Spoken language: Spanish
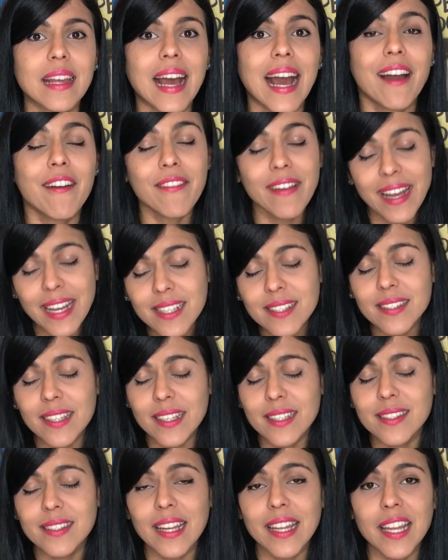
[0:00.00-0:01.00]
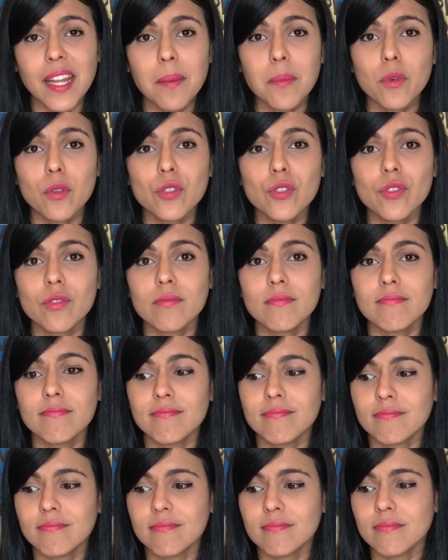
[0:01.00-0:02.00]
a veces tenemos
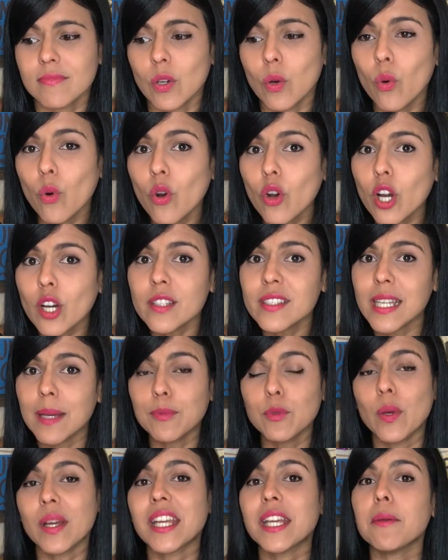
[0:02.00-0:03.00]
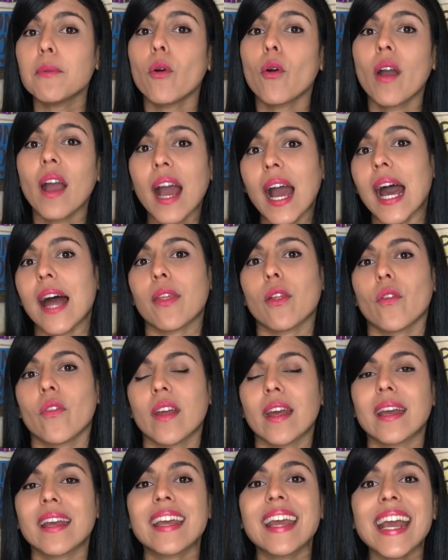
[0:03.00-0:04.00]
un concepto equivocado
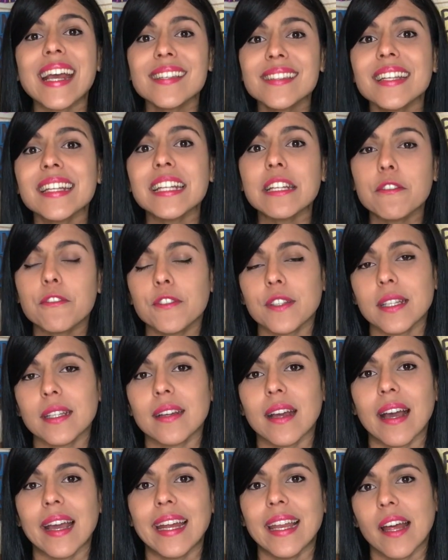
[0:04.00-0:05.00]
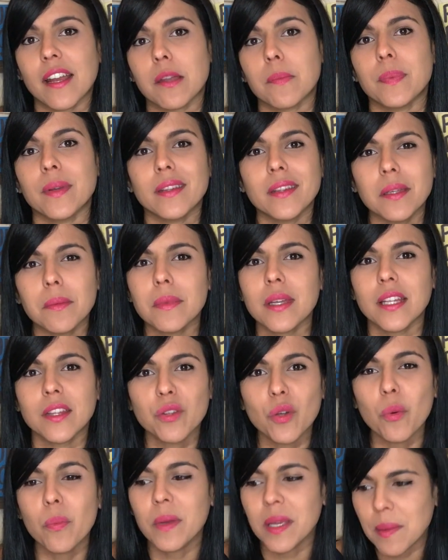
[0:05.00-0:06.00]
de qué significa el
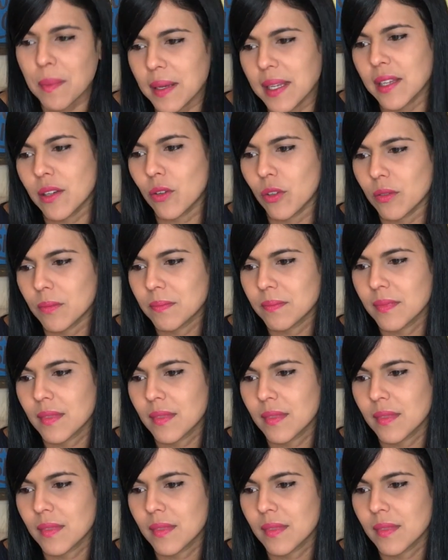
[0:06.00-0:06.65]
arrepentimiento bíblico.